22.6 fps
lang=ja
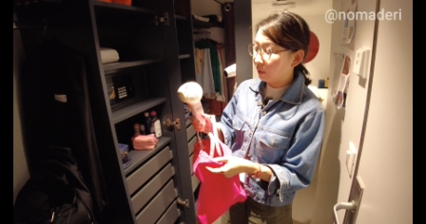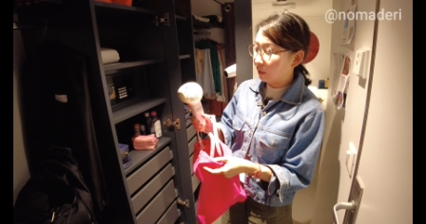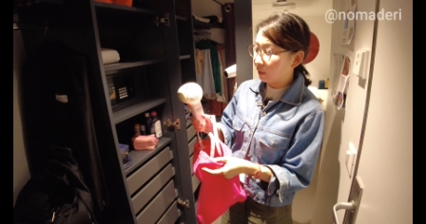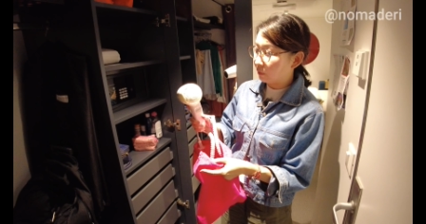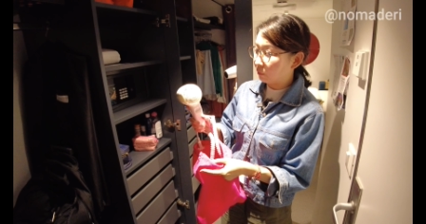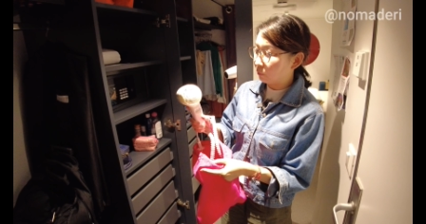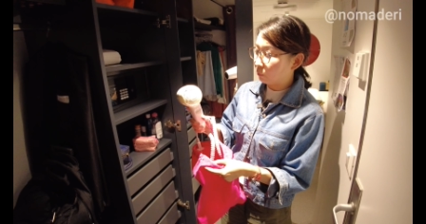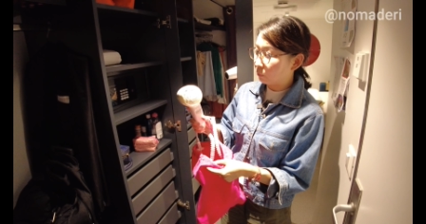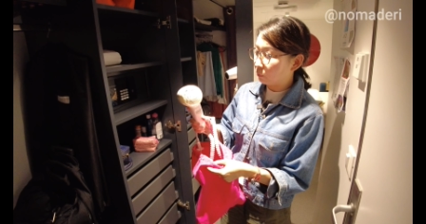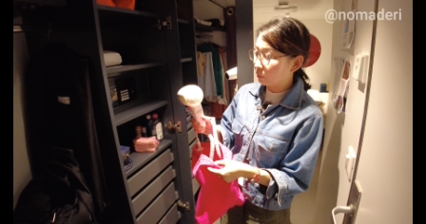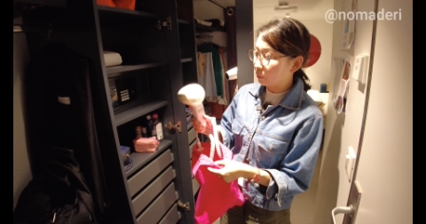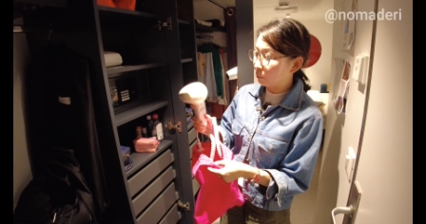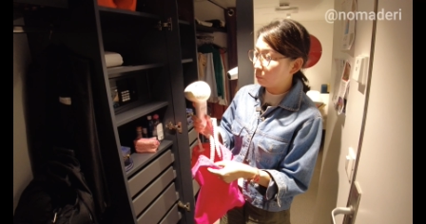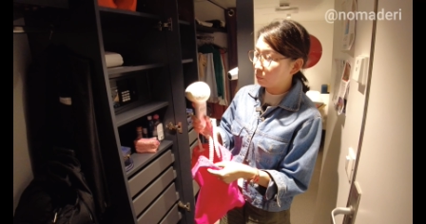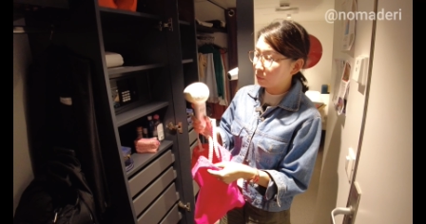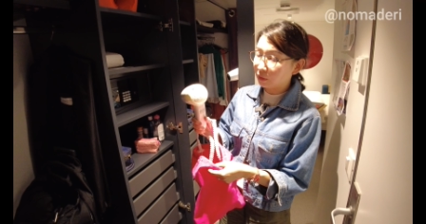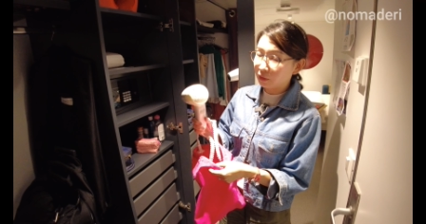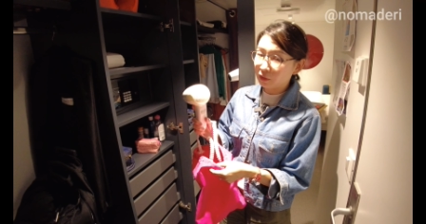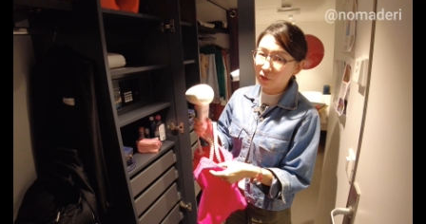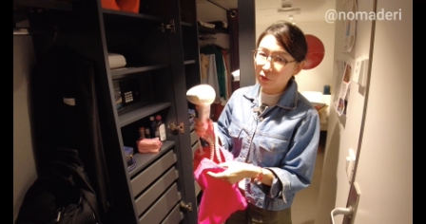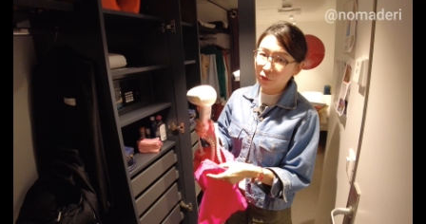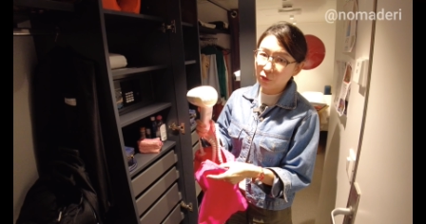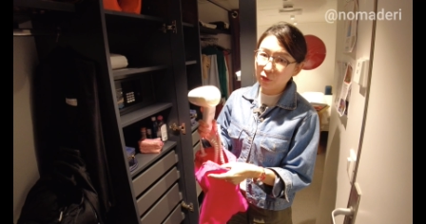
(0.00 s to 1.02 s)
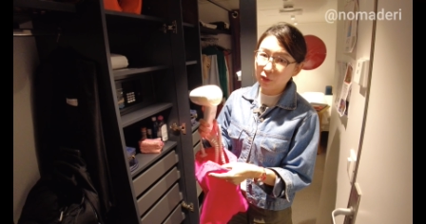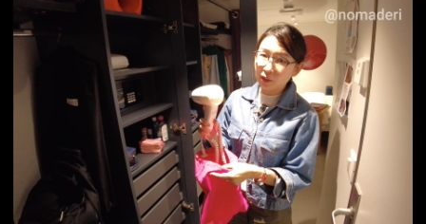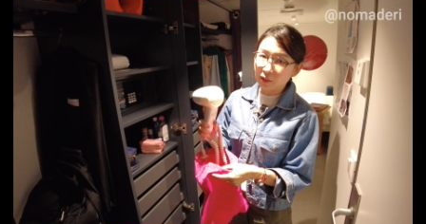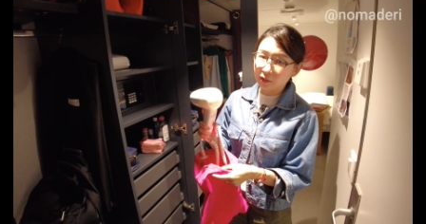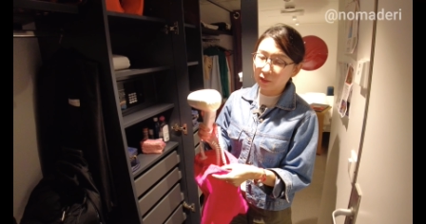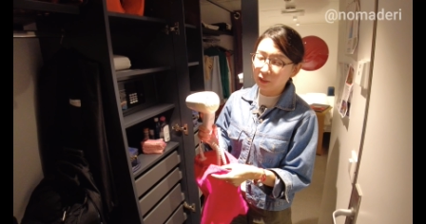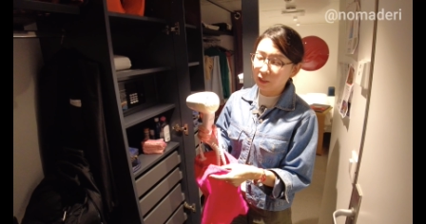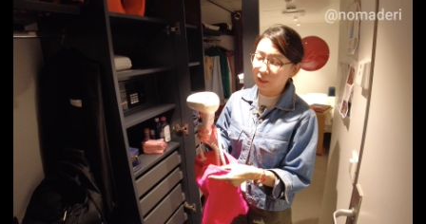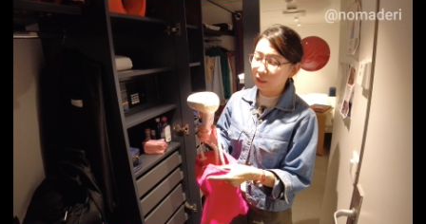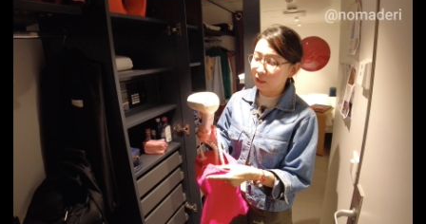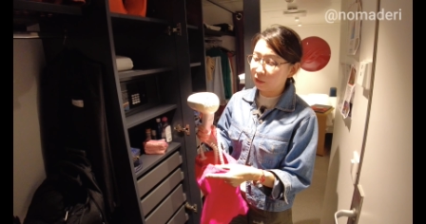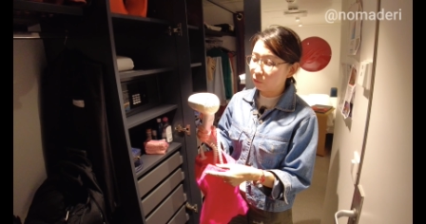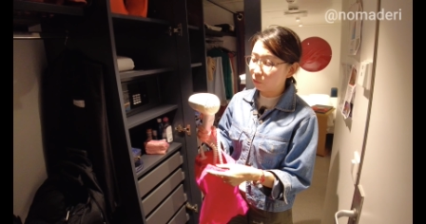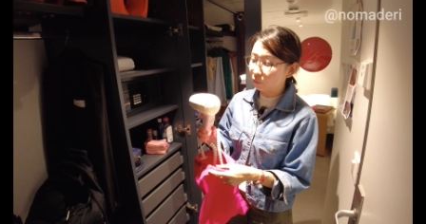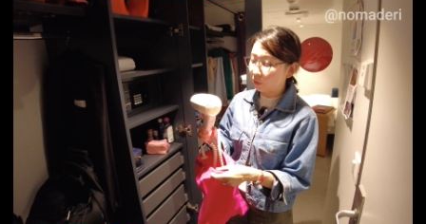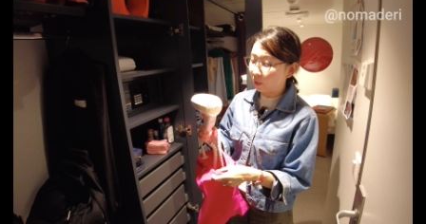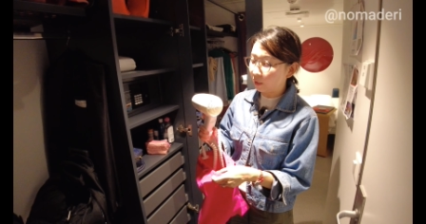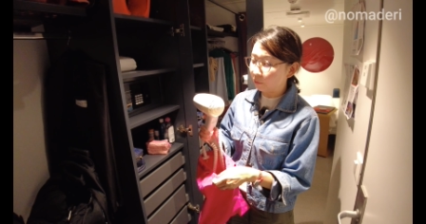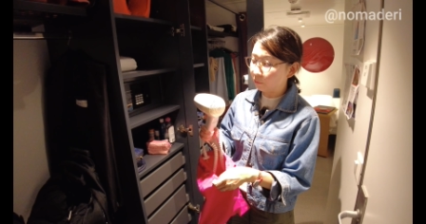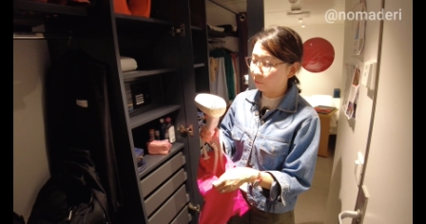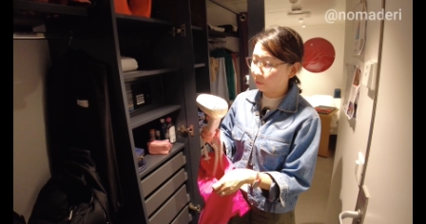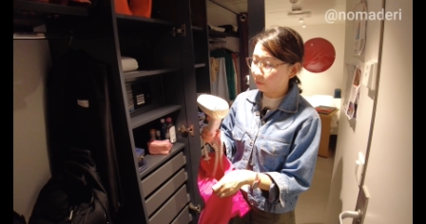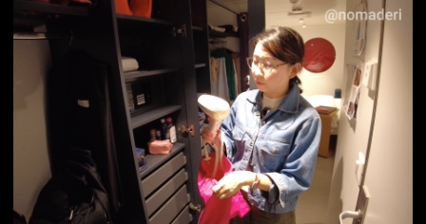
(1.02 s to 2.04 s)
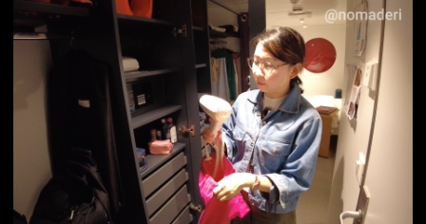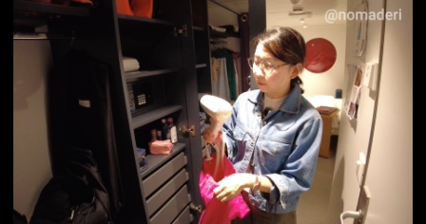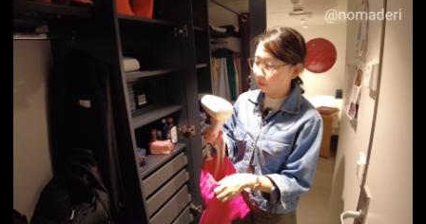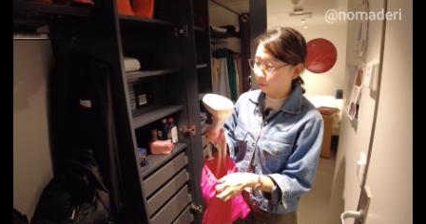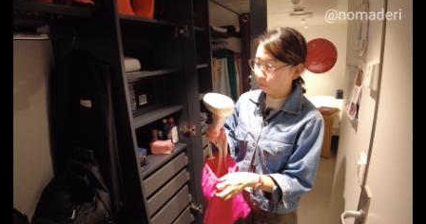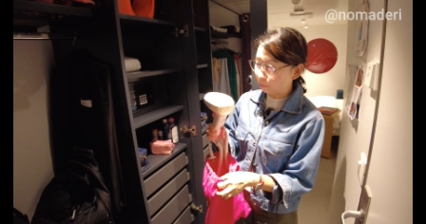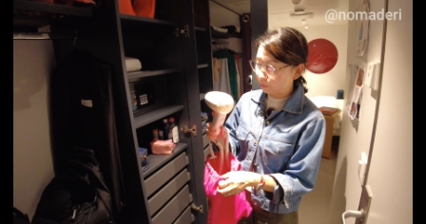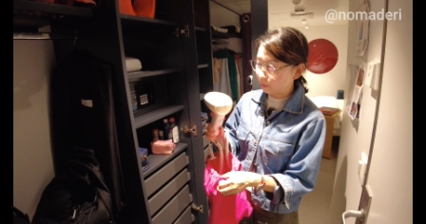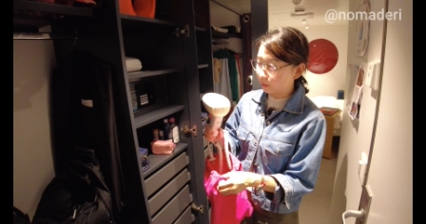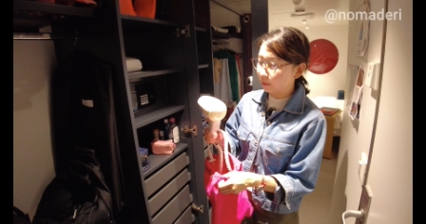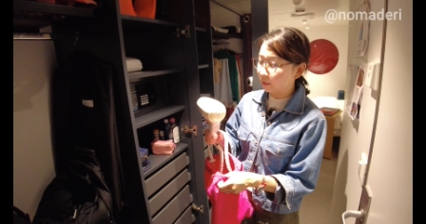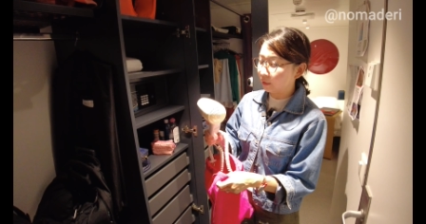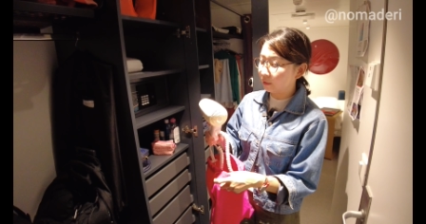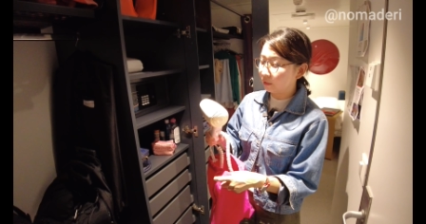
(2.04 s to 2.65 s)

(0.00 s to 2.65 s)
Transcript: あの基本的に船にヘアドライヤーは